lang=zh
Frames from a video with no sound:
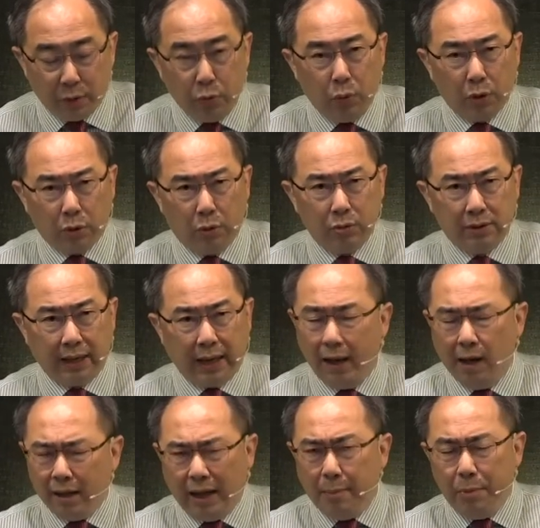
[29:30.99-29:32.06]
与我同在，
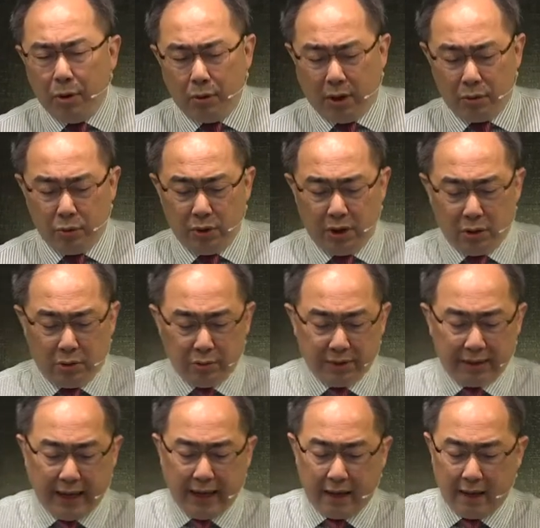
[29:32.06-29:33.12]
他没有要与你同
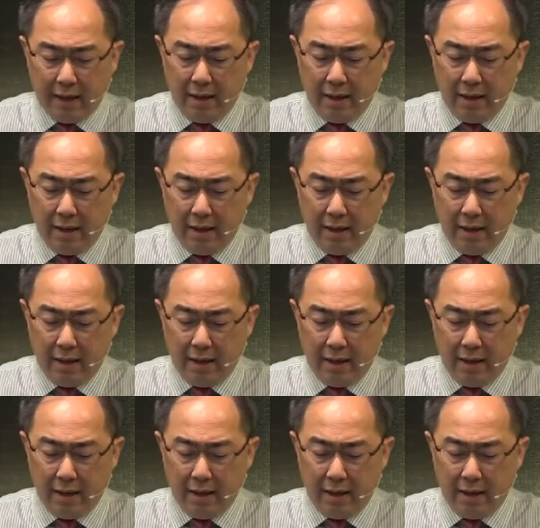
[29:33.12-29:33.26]
在。